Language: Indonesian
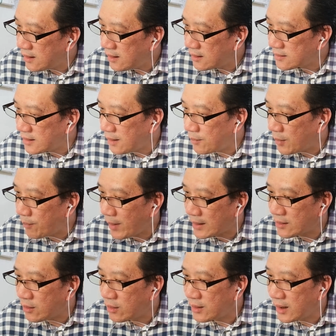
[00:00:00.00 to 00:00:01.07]
saya
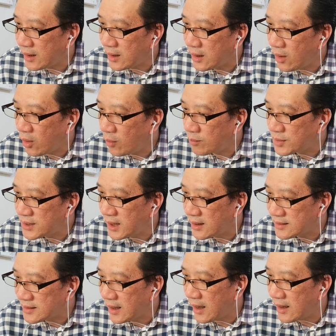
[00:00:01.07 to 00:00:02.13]
berpatok dari home
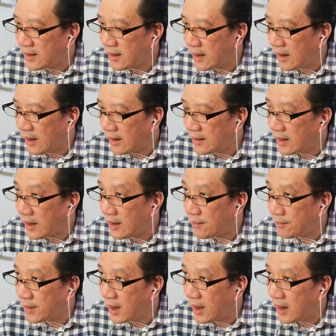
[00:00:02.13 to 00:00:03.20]
salesnya yang ada
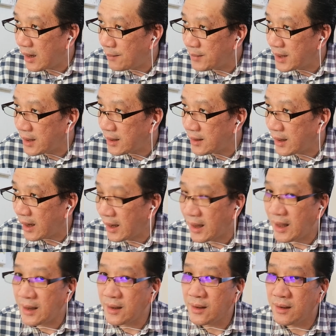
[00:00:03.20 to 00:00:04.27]
mengalami
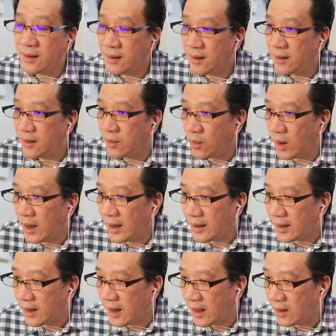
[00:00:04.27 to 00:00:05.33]
kenaikan dua
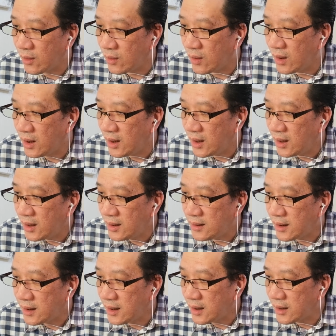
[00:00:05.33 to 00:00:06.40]
hari lalu.
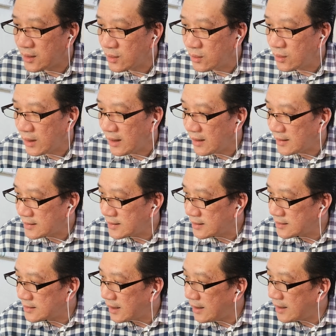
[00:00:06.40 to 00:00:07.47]
Jadi itu
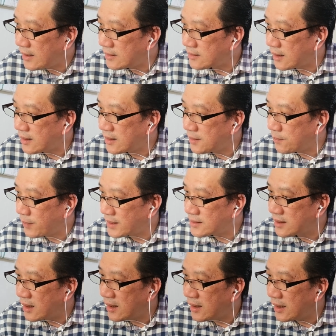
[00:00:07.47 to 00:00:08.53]
alasan saya tadi pas
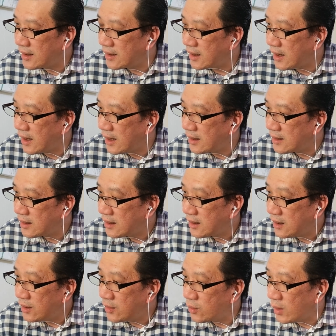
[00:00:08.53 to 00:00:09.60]
saya lihat dia
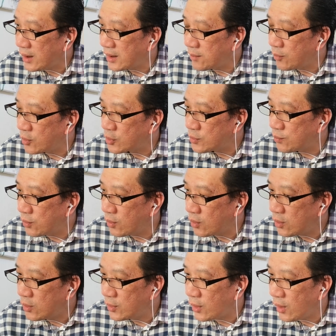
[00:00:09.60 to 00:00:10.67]
2010
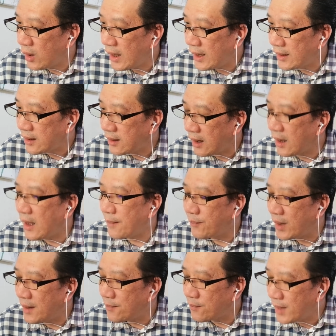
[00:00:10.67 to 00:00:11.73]
dolar eh,
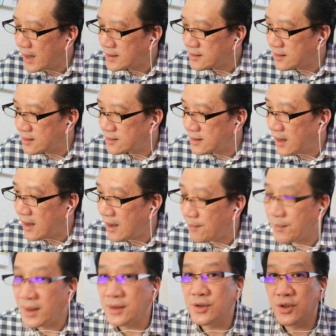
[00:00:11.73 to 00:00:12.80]
apa emas saya
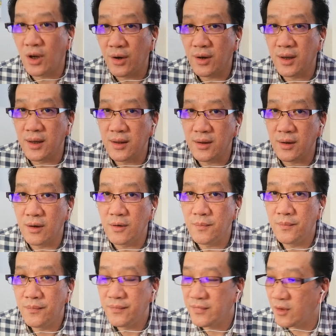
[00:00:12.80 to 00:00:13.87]
ambil shot gitu
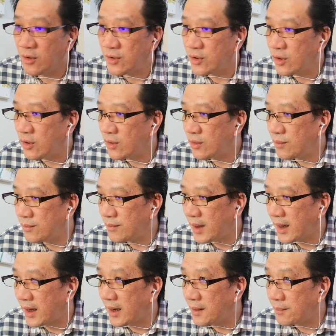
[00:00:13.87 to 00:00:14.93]
untuk
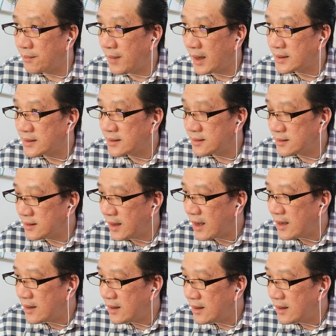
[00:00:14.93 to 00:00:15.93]
market emas ya.